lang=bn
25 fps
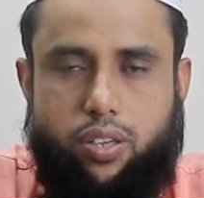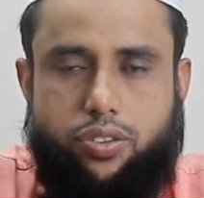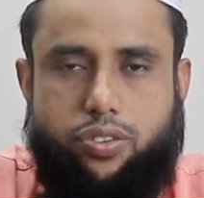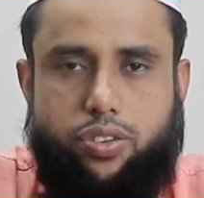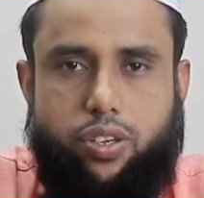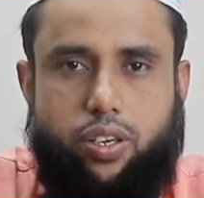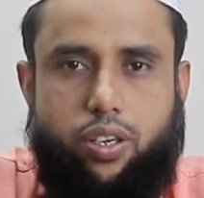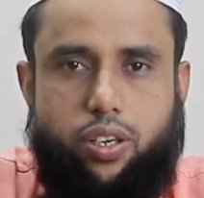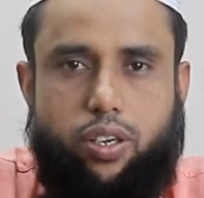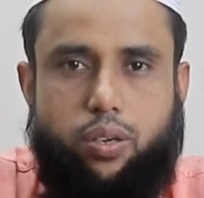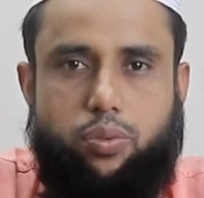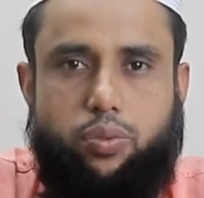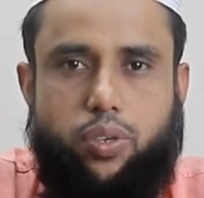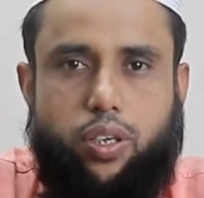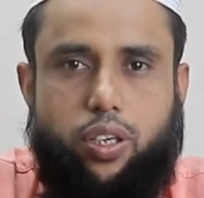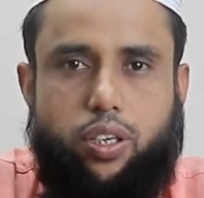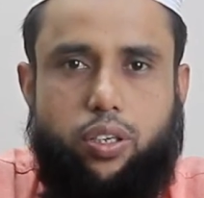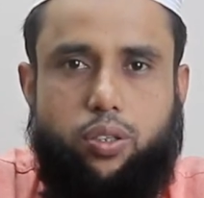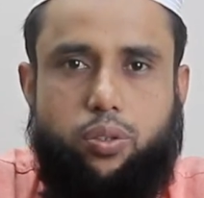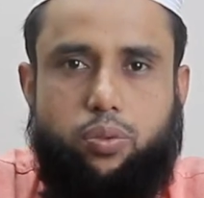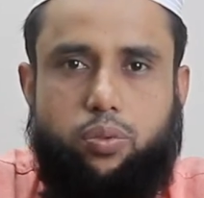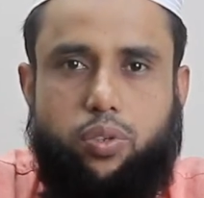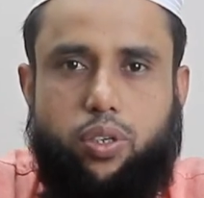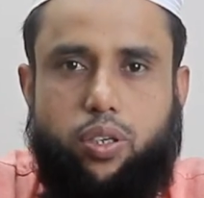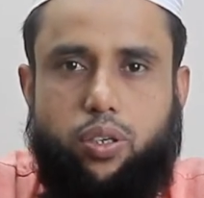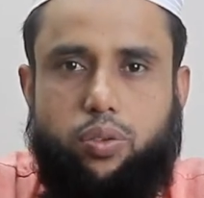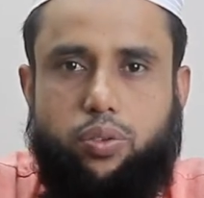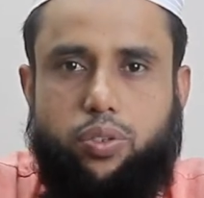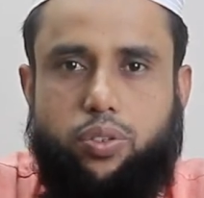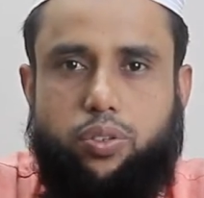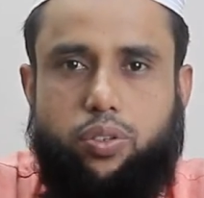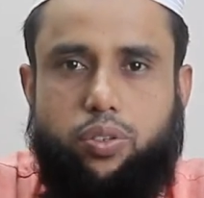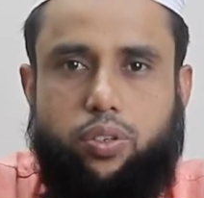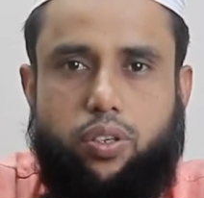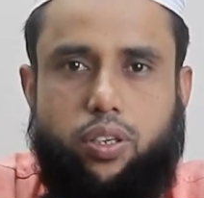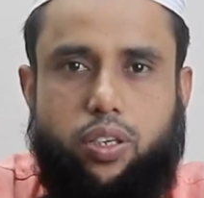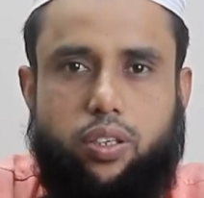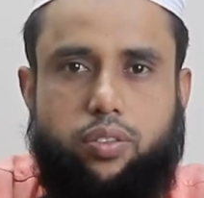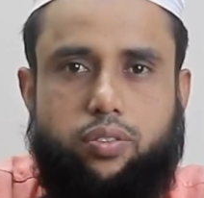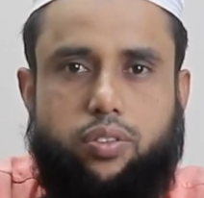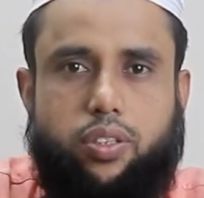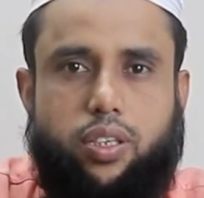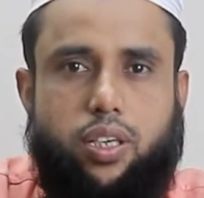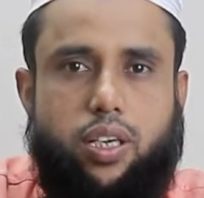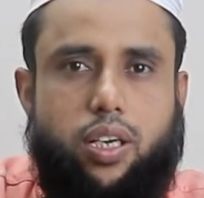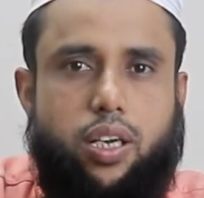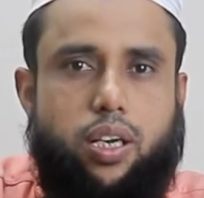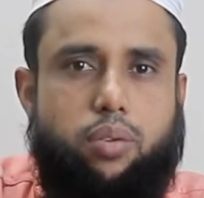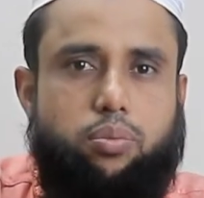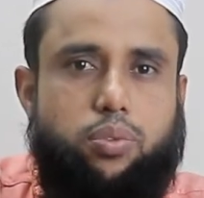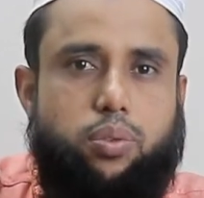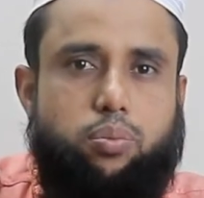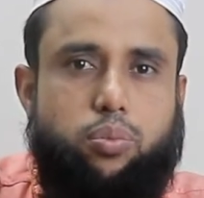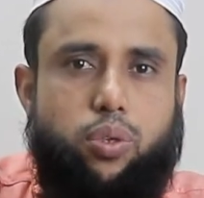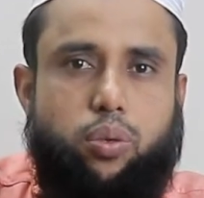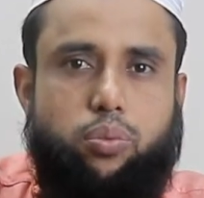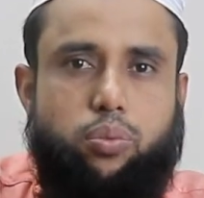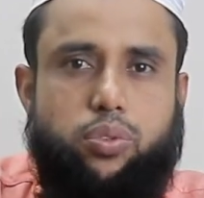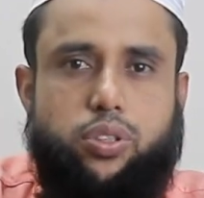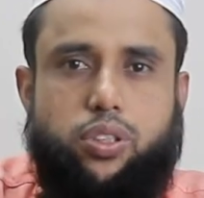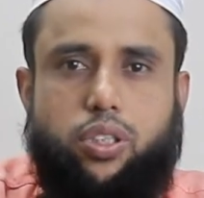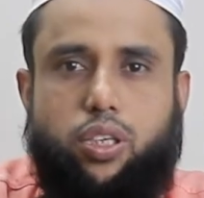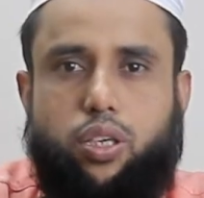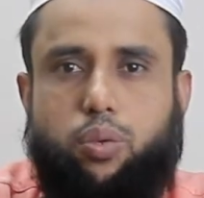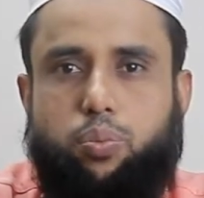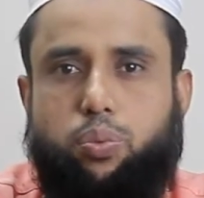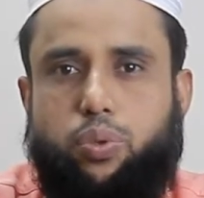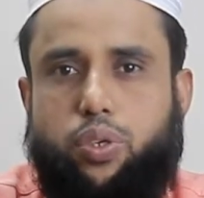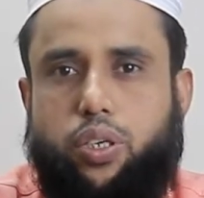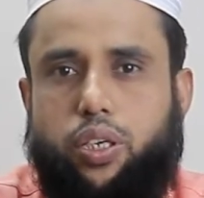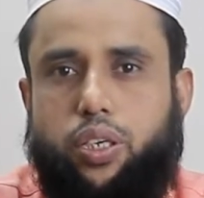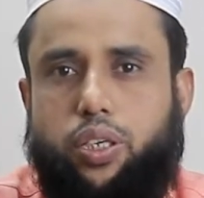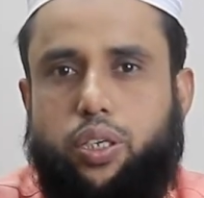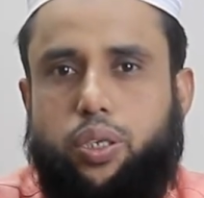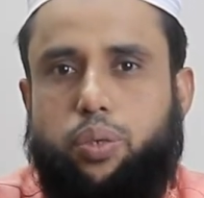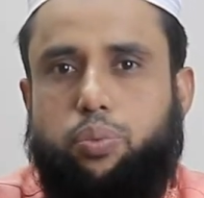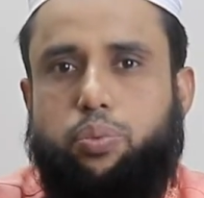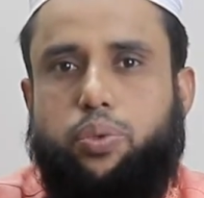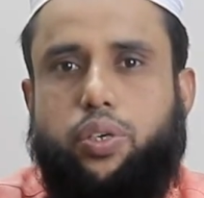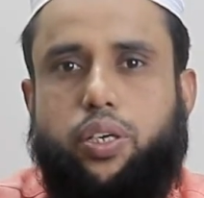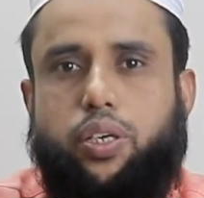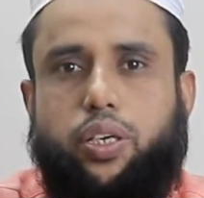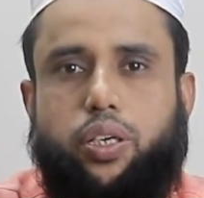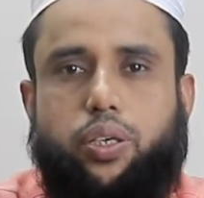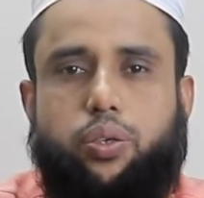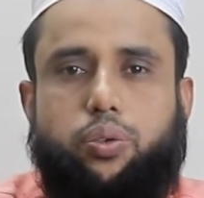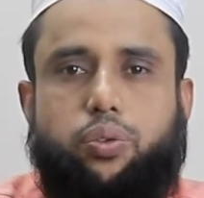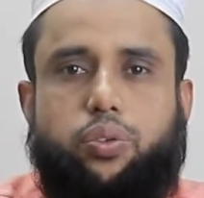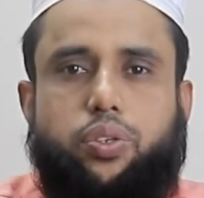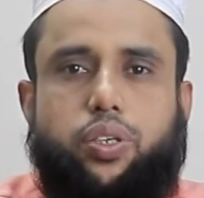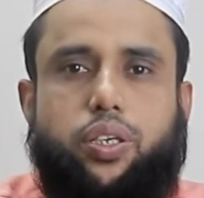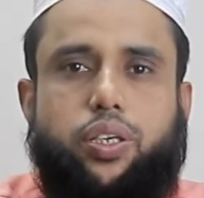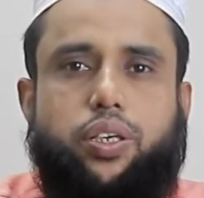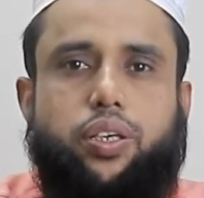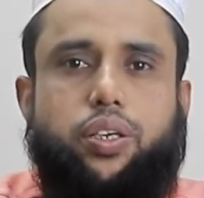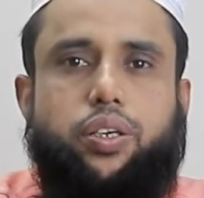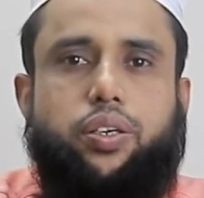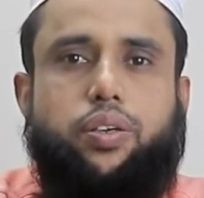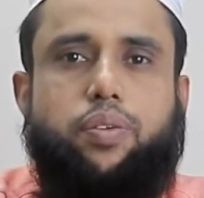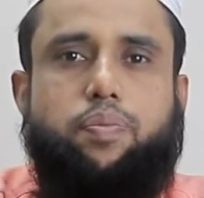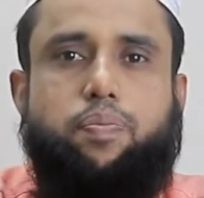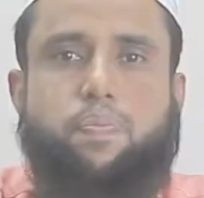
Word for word: আসসালামু আলাইকুম রহমতুল্লাহ আমি মোহাম্মদ শাহপুরান ইবি e এগ্রু থেকে